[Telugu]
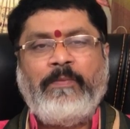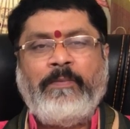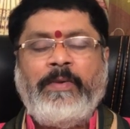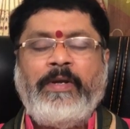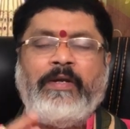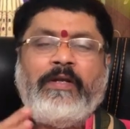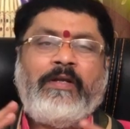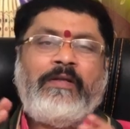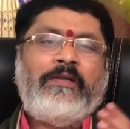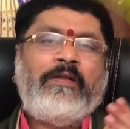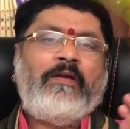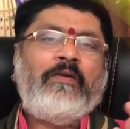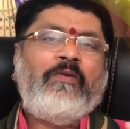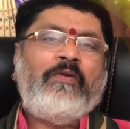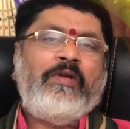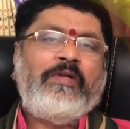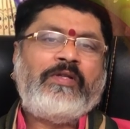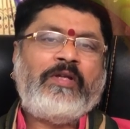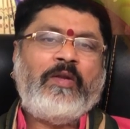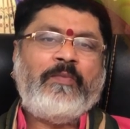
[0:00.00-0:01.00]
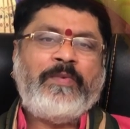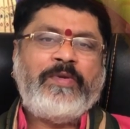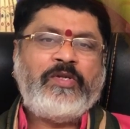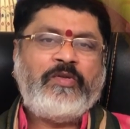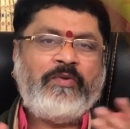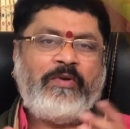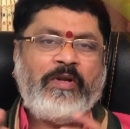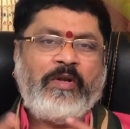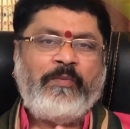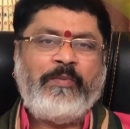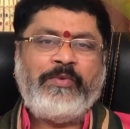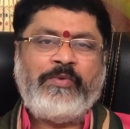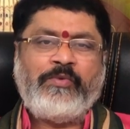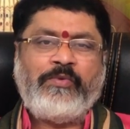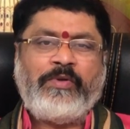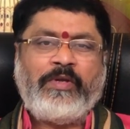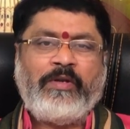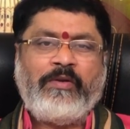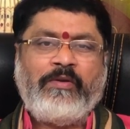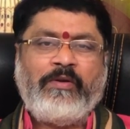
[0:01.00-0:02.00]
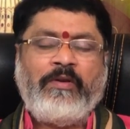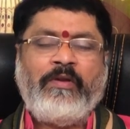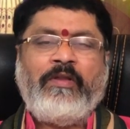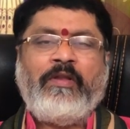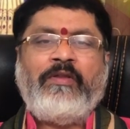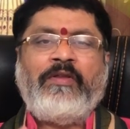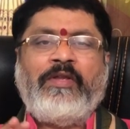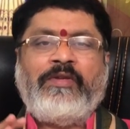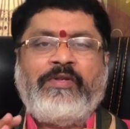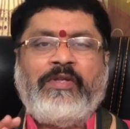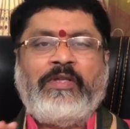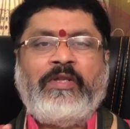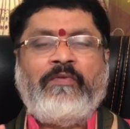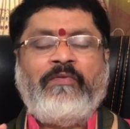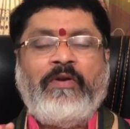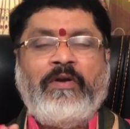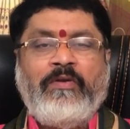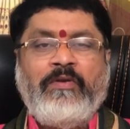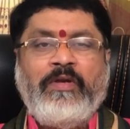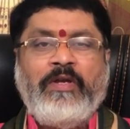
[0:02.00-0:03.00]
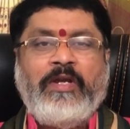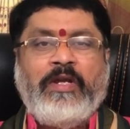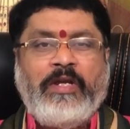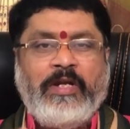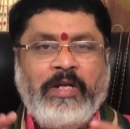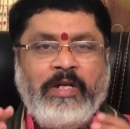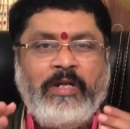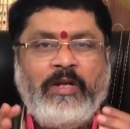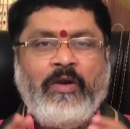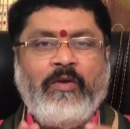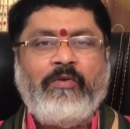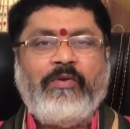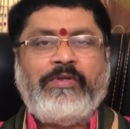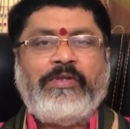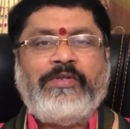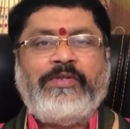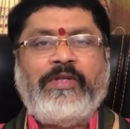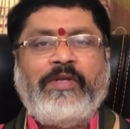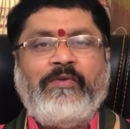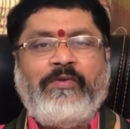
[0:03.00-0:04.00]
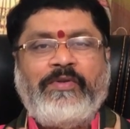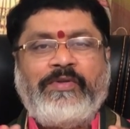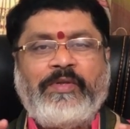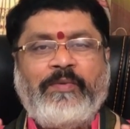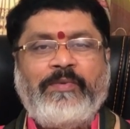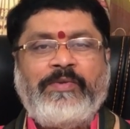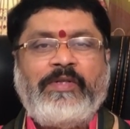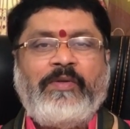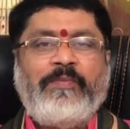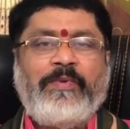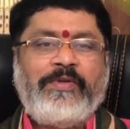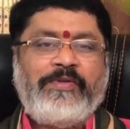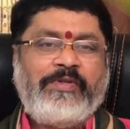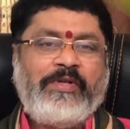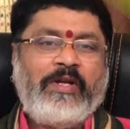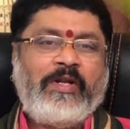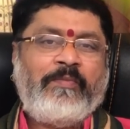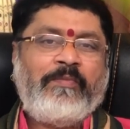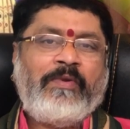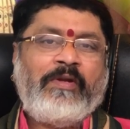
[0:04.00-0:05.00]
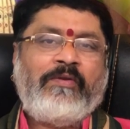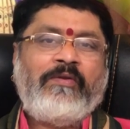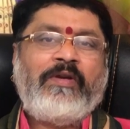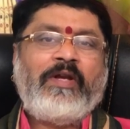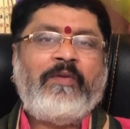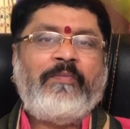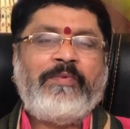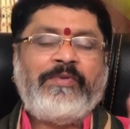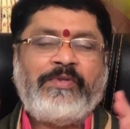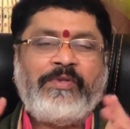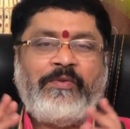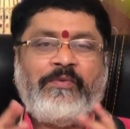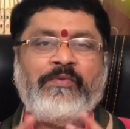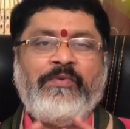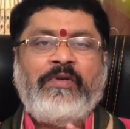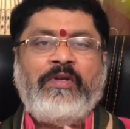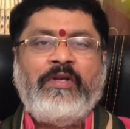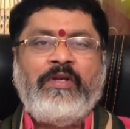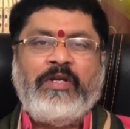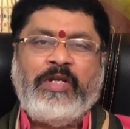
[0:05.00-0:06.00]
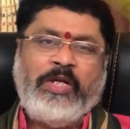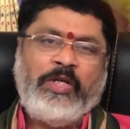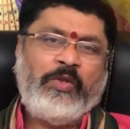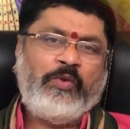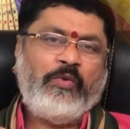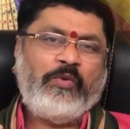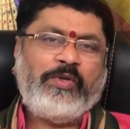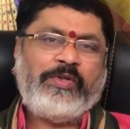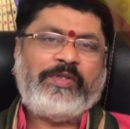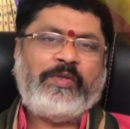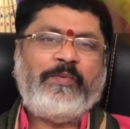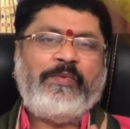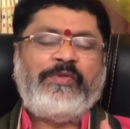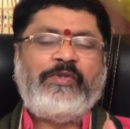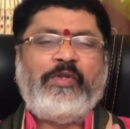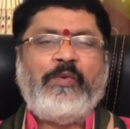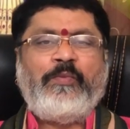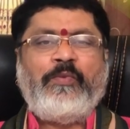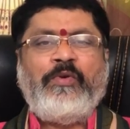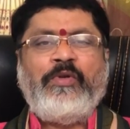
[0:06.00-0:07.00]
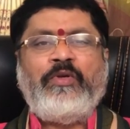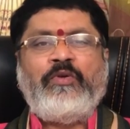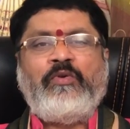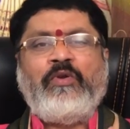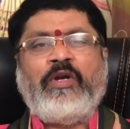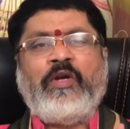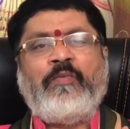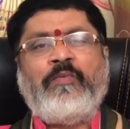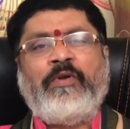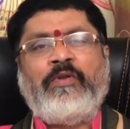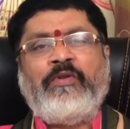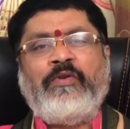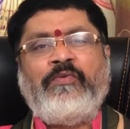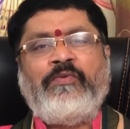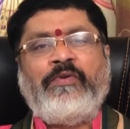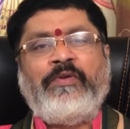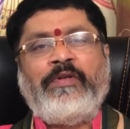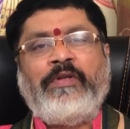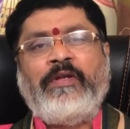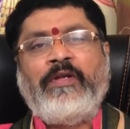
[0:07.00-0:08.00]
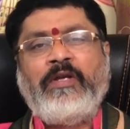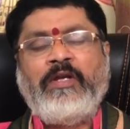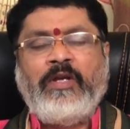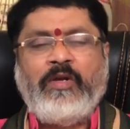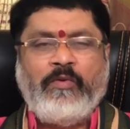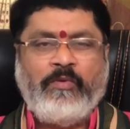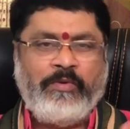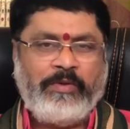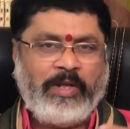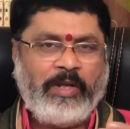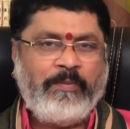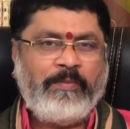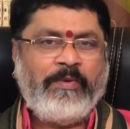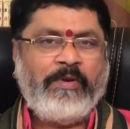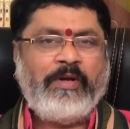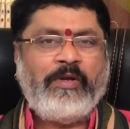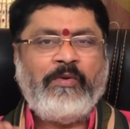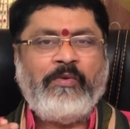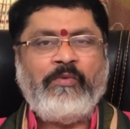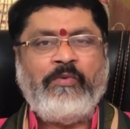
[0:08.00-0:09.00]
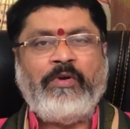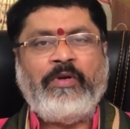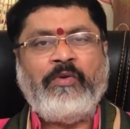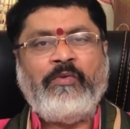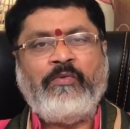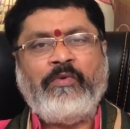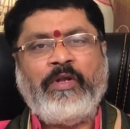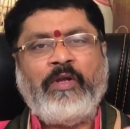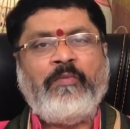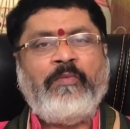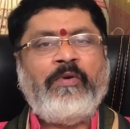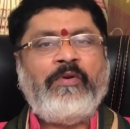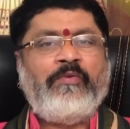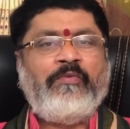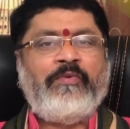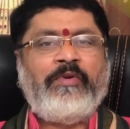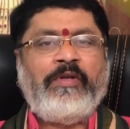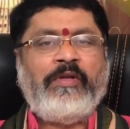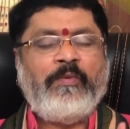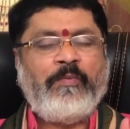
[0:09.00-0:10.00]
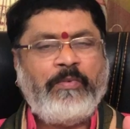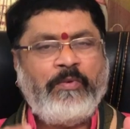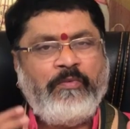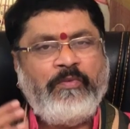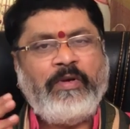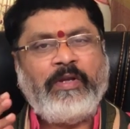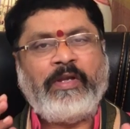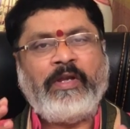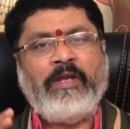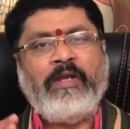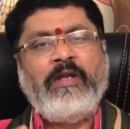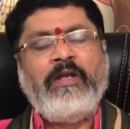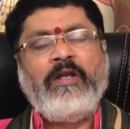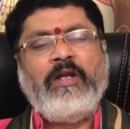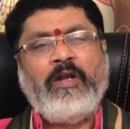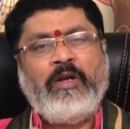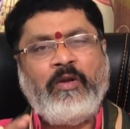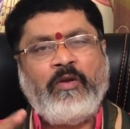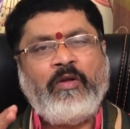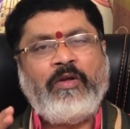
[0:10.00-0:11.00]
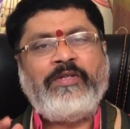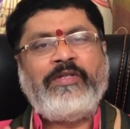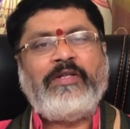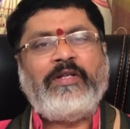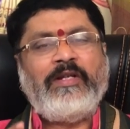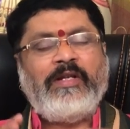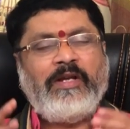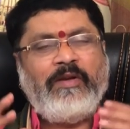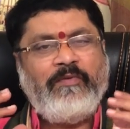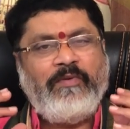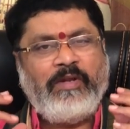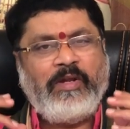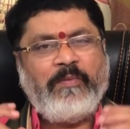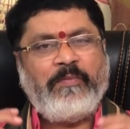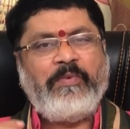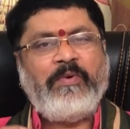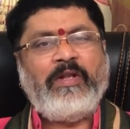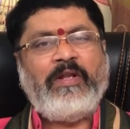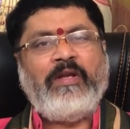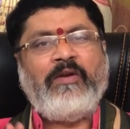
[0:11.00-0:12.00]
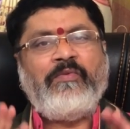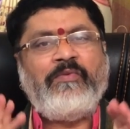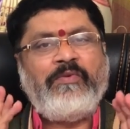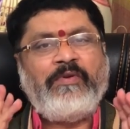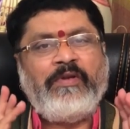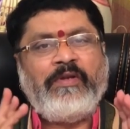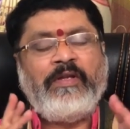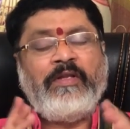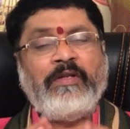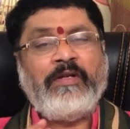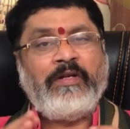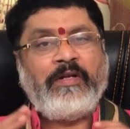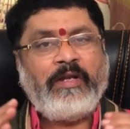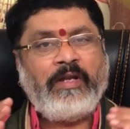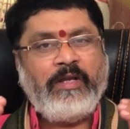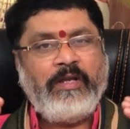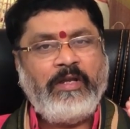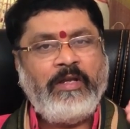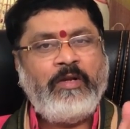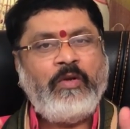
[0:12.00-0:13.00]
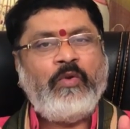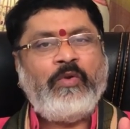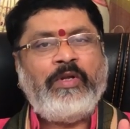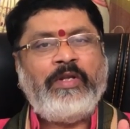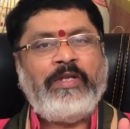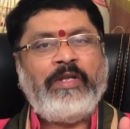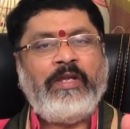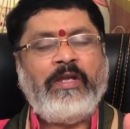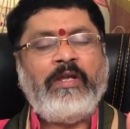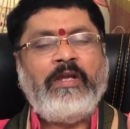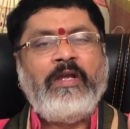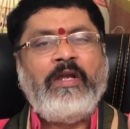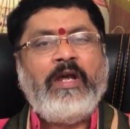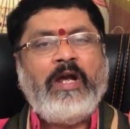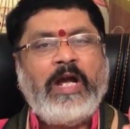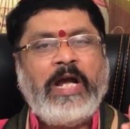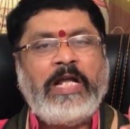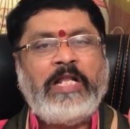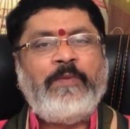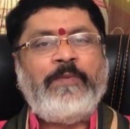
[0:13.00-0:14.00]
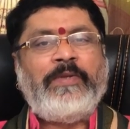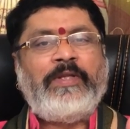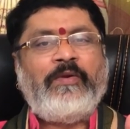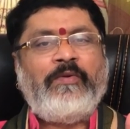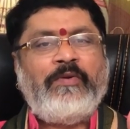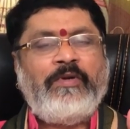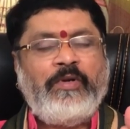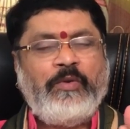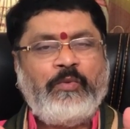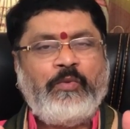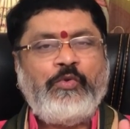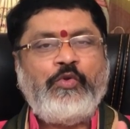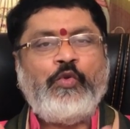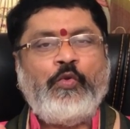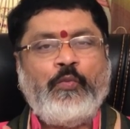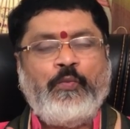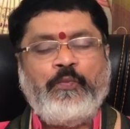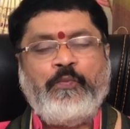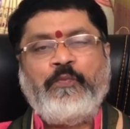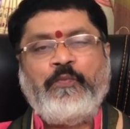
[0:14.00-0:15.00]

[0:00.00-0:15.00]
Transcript: బయట అందరిలోనే చాలా మంచివాడు అనిపించుకుంటారు అనుదాన నక్షత్రం వాడు ఇంట్లోకి వచ్చేసరికి మన సమస్యల పరిష్కారం మనకు కనిపించదు ఏదో ఒక సమస్య ఎప్పుడు ఇంట్లో కనబడుతూనే ఉంటుంది ఒకటి అయిపోగానే ఇంకోటి ఇంకోటి అయిపోగానే ఉంటుంది ఎప్పుడు వీళ్ళకి లాజికల్గా వీళ్ళకి ఎప్పుడు అలాగ ఉంటుంది ఎందుకంటే ఇల్లు అనేది అధిపతి ఎవరంటే కుజుడు